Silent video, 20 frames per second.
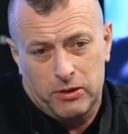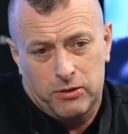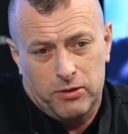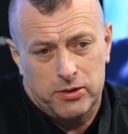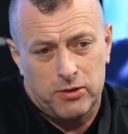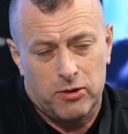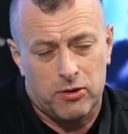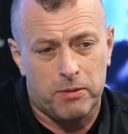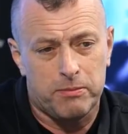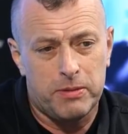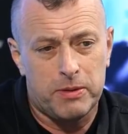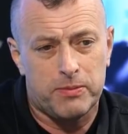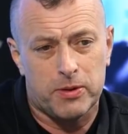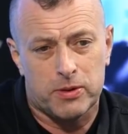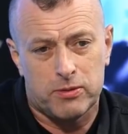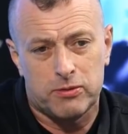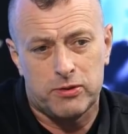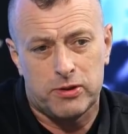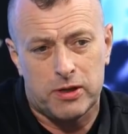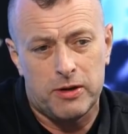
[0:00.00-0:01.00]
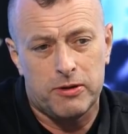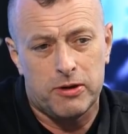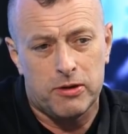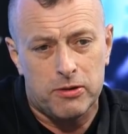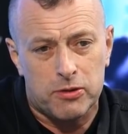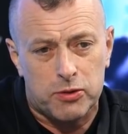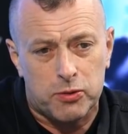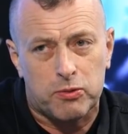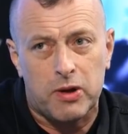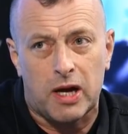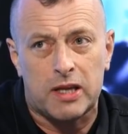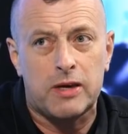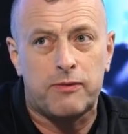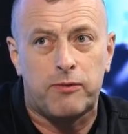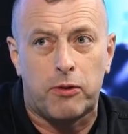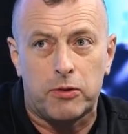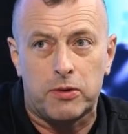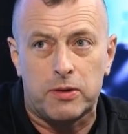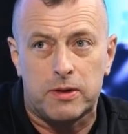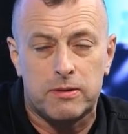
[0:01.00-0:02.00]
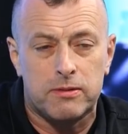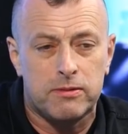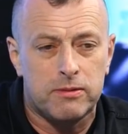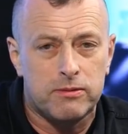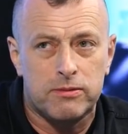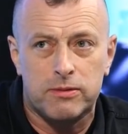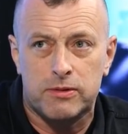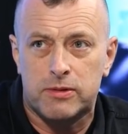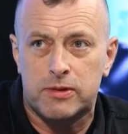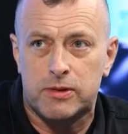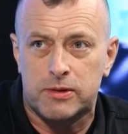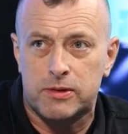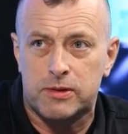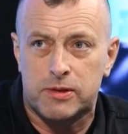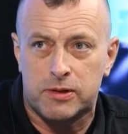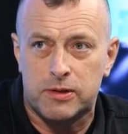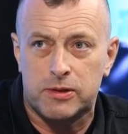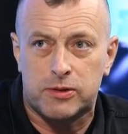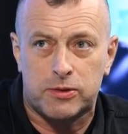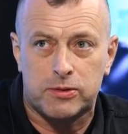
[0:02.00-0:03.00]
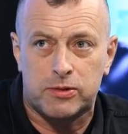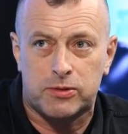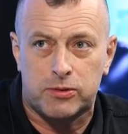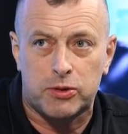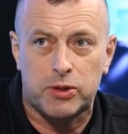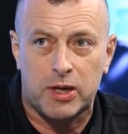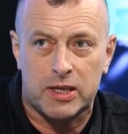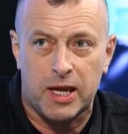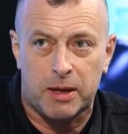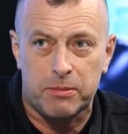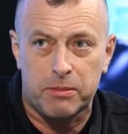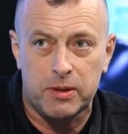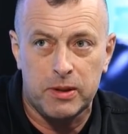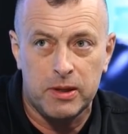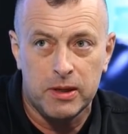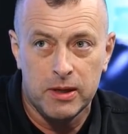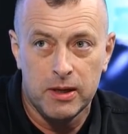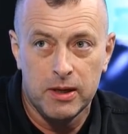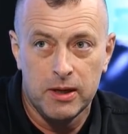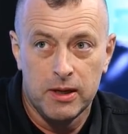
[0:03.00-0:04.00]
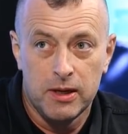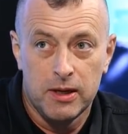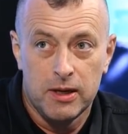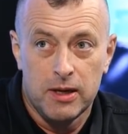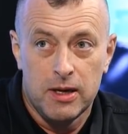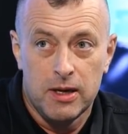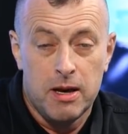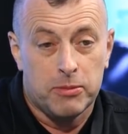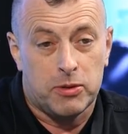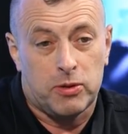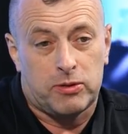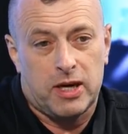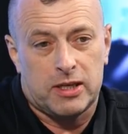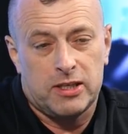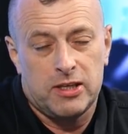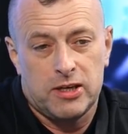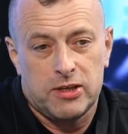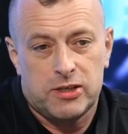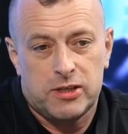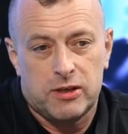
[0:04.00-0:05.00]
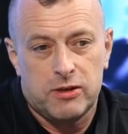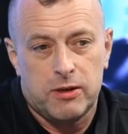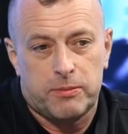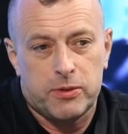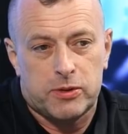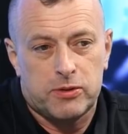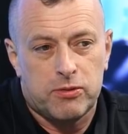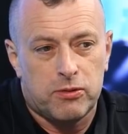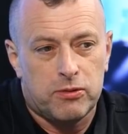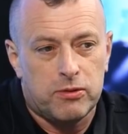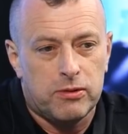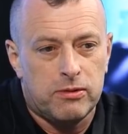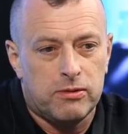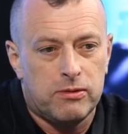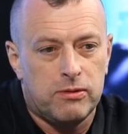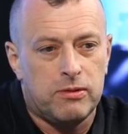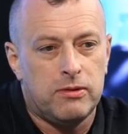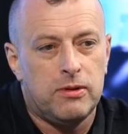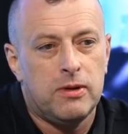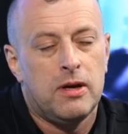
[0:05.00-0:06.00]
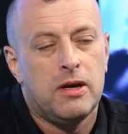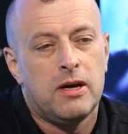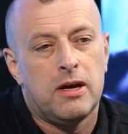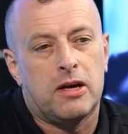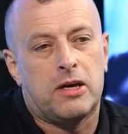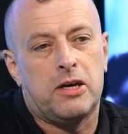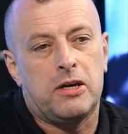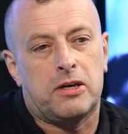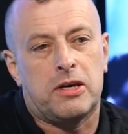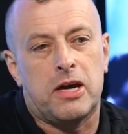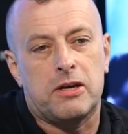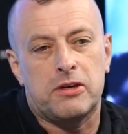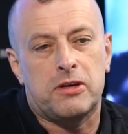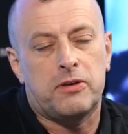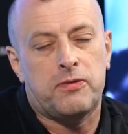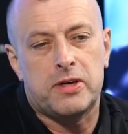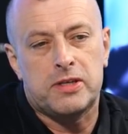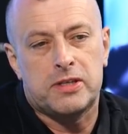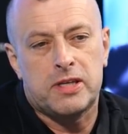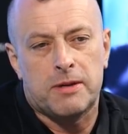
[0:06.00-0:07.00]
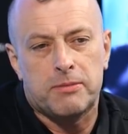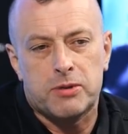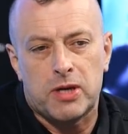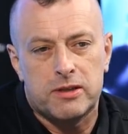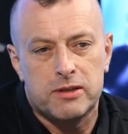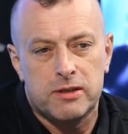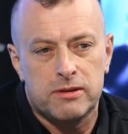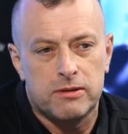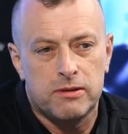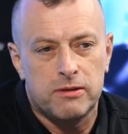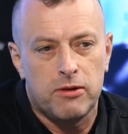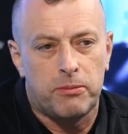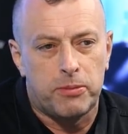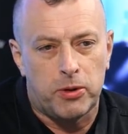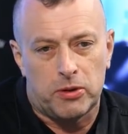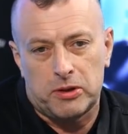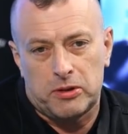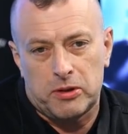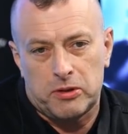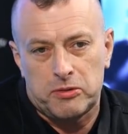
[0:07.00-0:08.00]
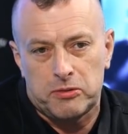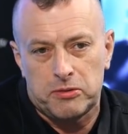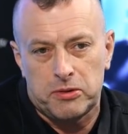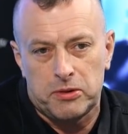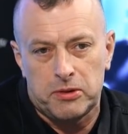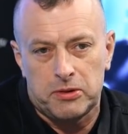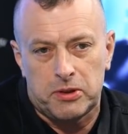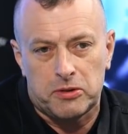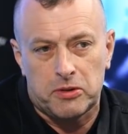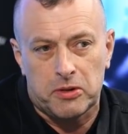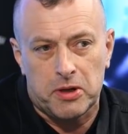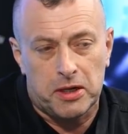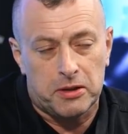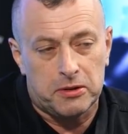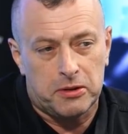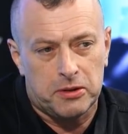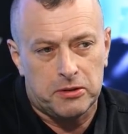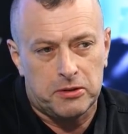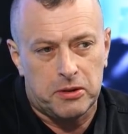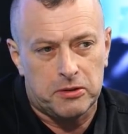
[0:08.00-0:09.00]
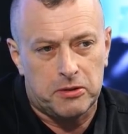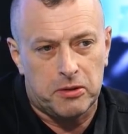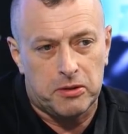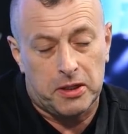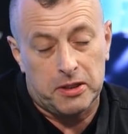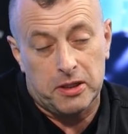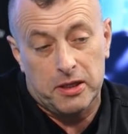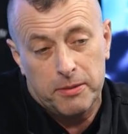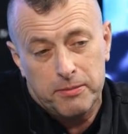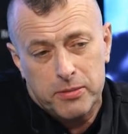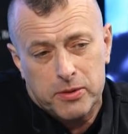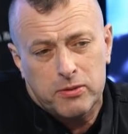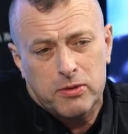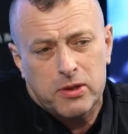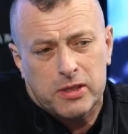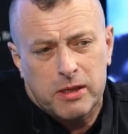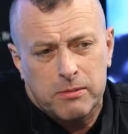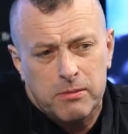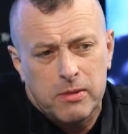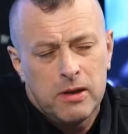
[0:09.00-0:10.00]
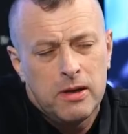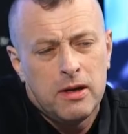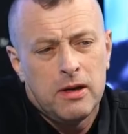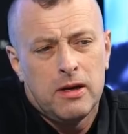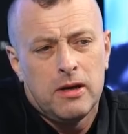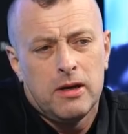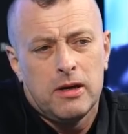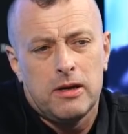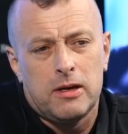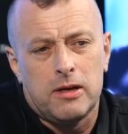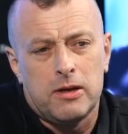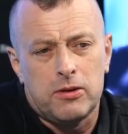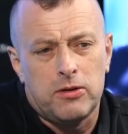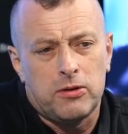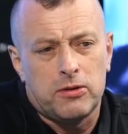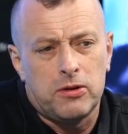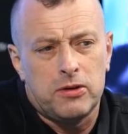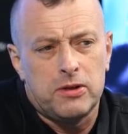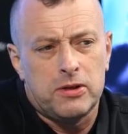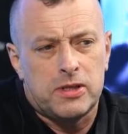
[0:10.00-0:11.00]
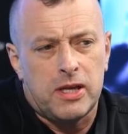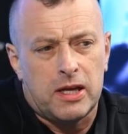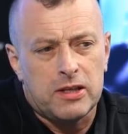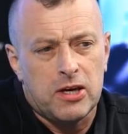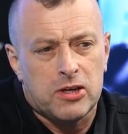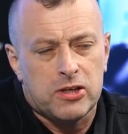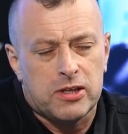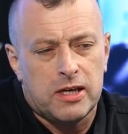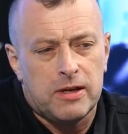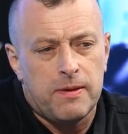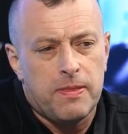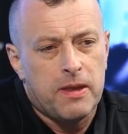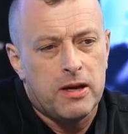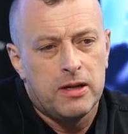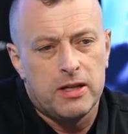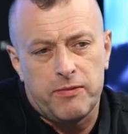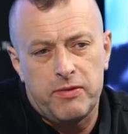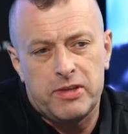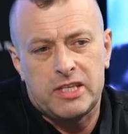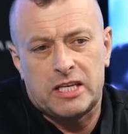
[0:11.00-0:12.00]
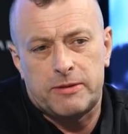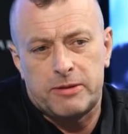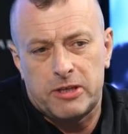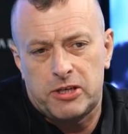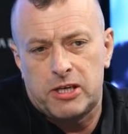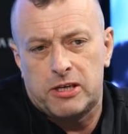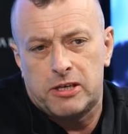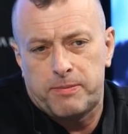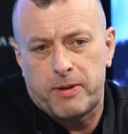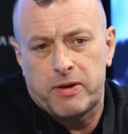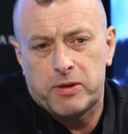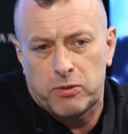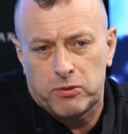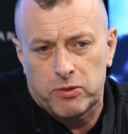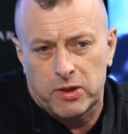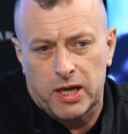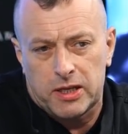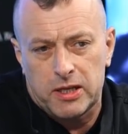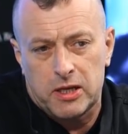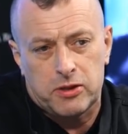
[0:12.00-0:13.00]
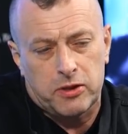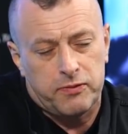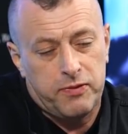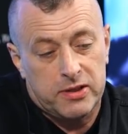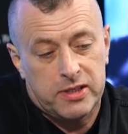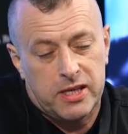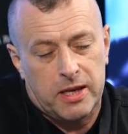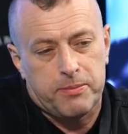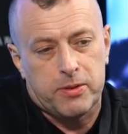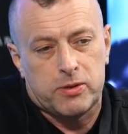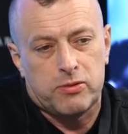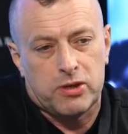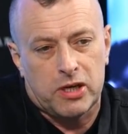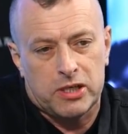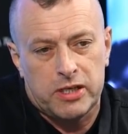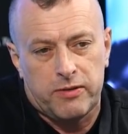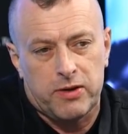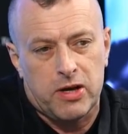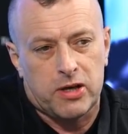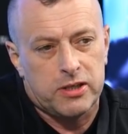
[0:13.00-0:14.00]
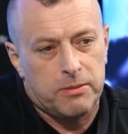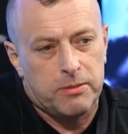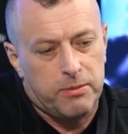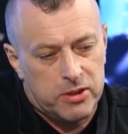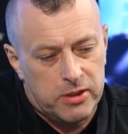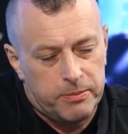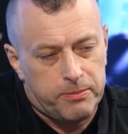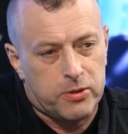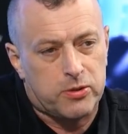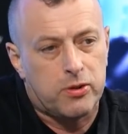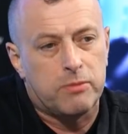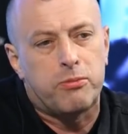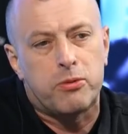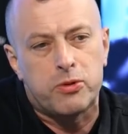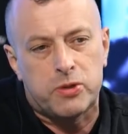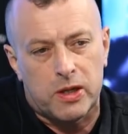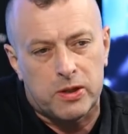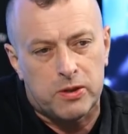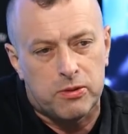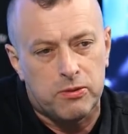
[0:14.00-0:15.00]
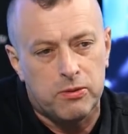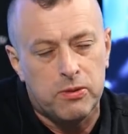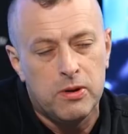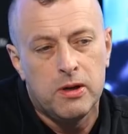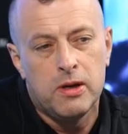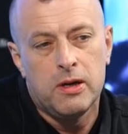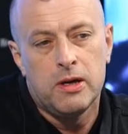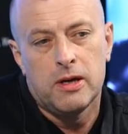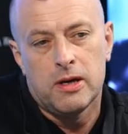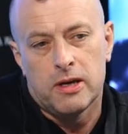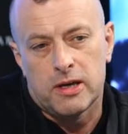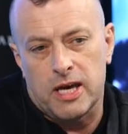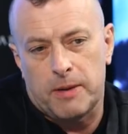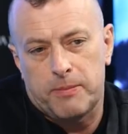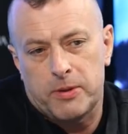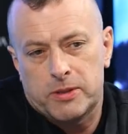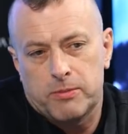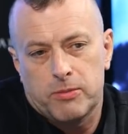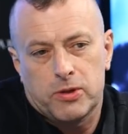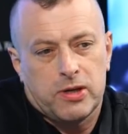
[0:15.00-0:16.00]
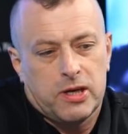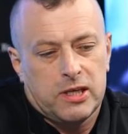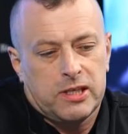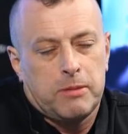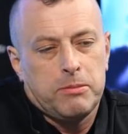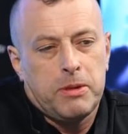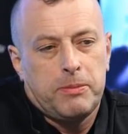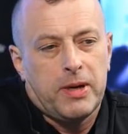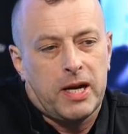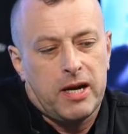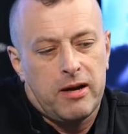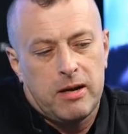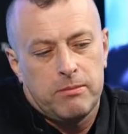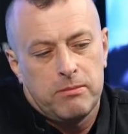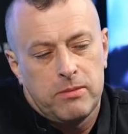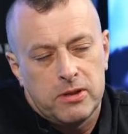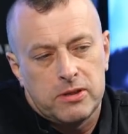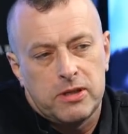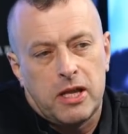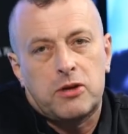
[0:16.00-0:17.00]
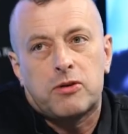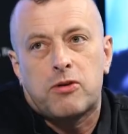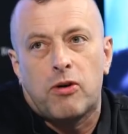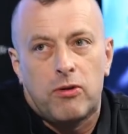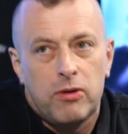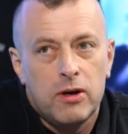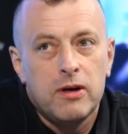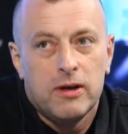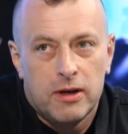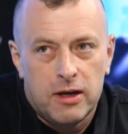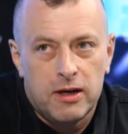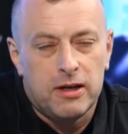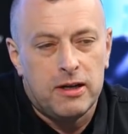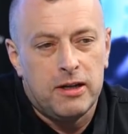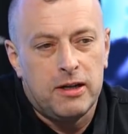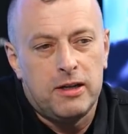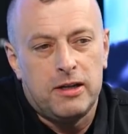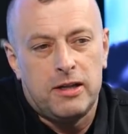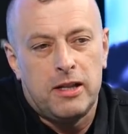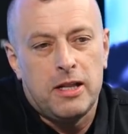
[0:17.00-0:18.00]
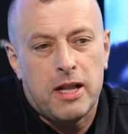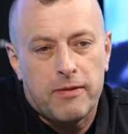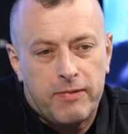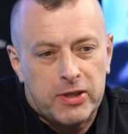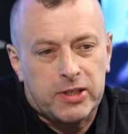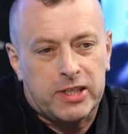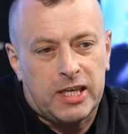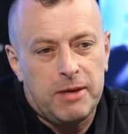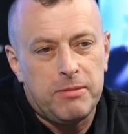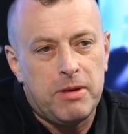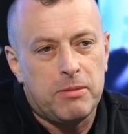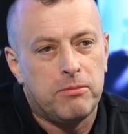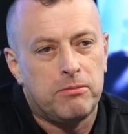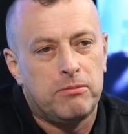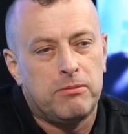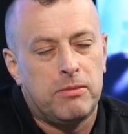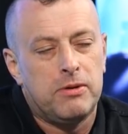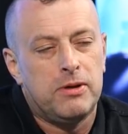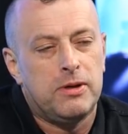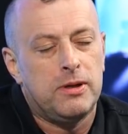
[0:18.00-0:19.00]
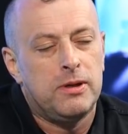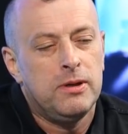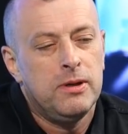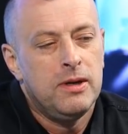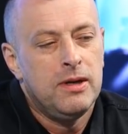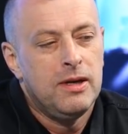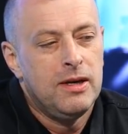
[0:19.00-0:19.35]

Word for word: i, i, i to, co robi, po prostu, czyli szukanie wojny z, z, z sąsiadami. Przy okazji jeszcze no, po prostu yy, kwestia na przykład yy, obrony y, terytorialnej. prostu jestem yy, do, do, zdania, że lewica się z prawicą dogada. Jest to kwestia po prostu, że się wyrażę, bardzo prosto budżetu. Ja powiedzmy, że jestem liberałem lekko e, lewackimi